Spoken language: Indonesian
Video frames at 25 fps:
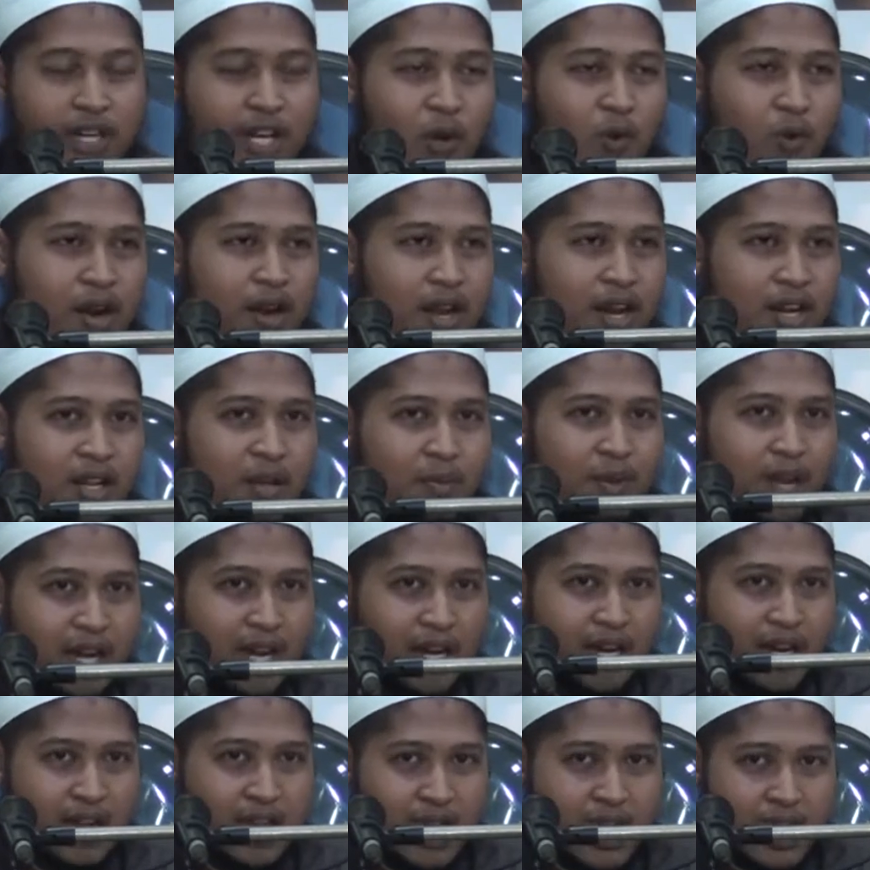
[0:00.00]
hewan yang
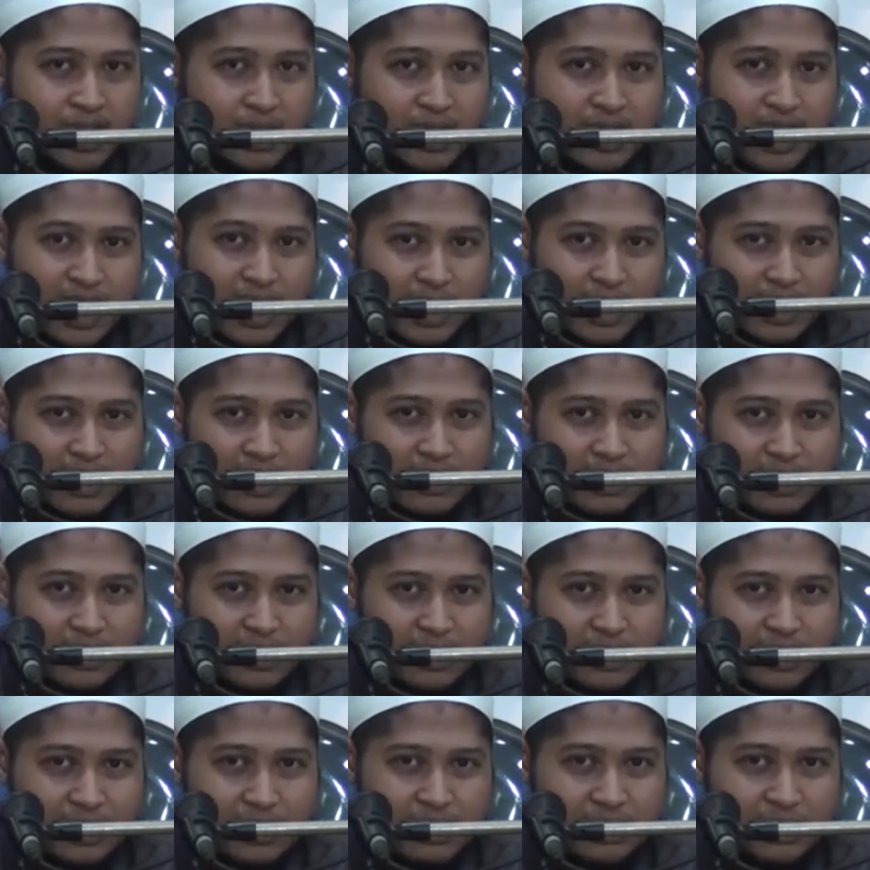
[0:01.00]
dimakan dagingnya tidak
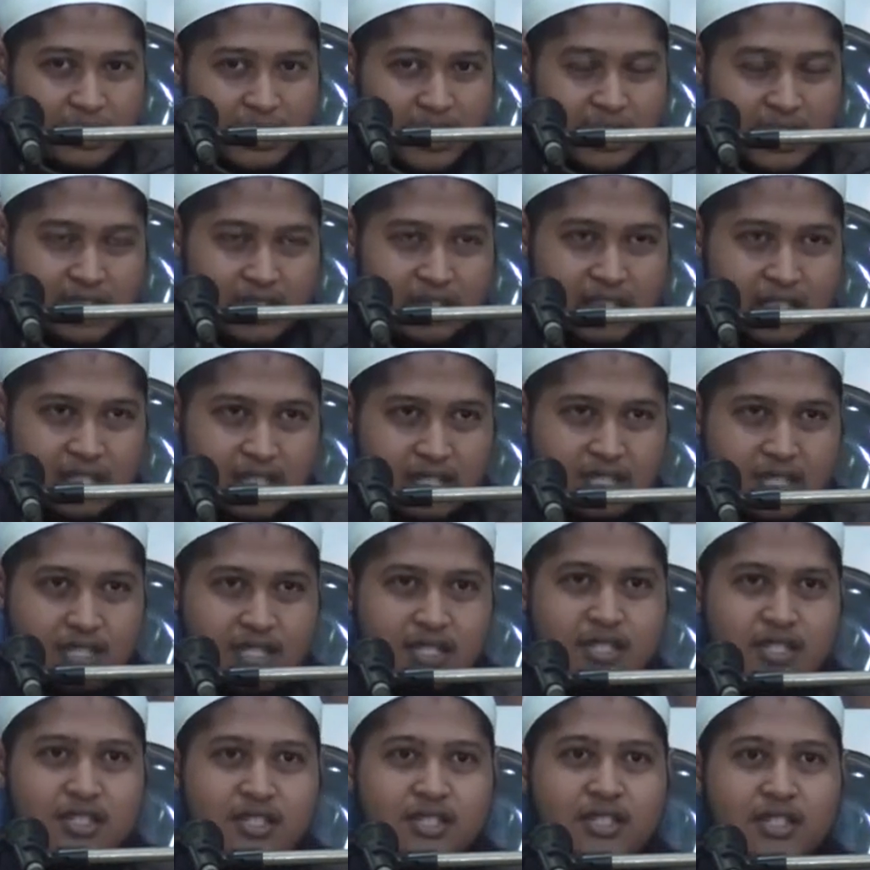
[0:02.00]
tidak
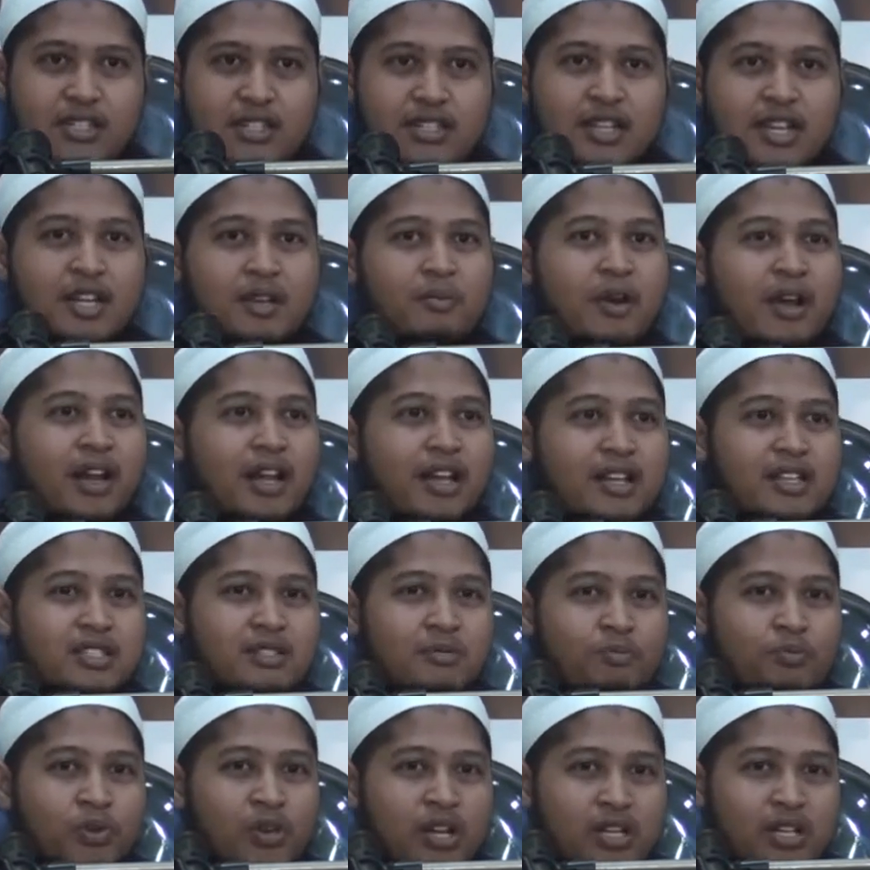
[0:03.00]
najis. Dari mana
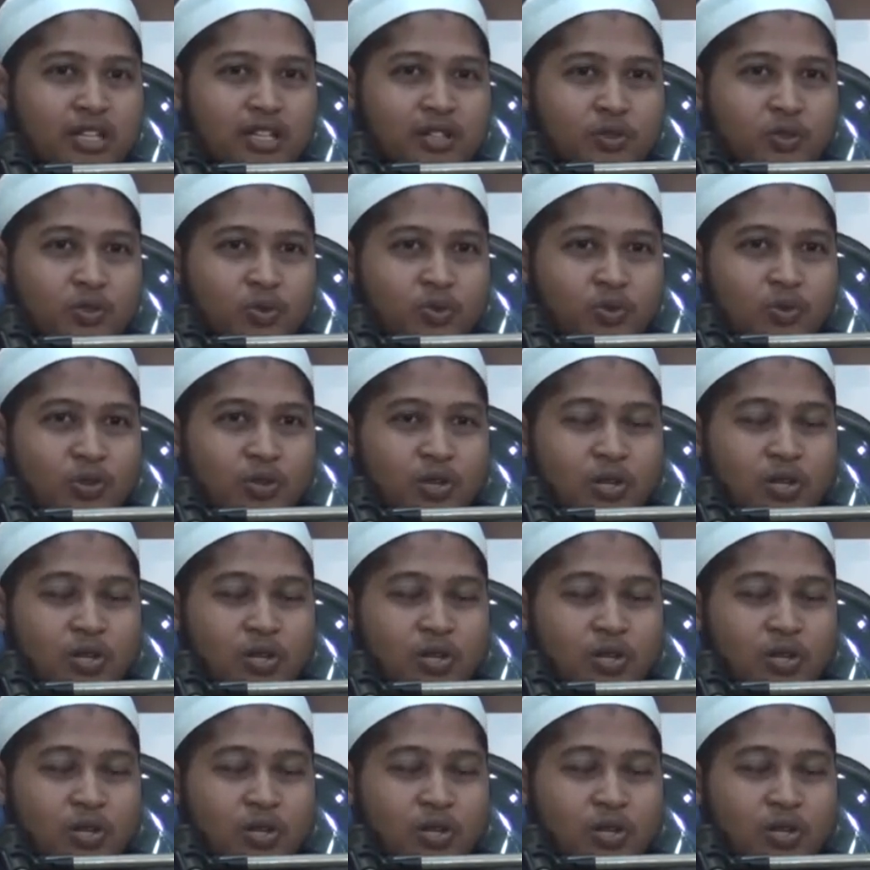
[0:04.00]
kesimpulan itu?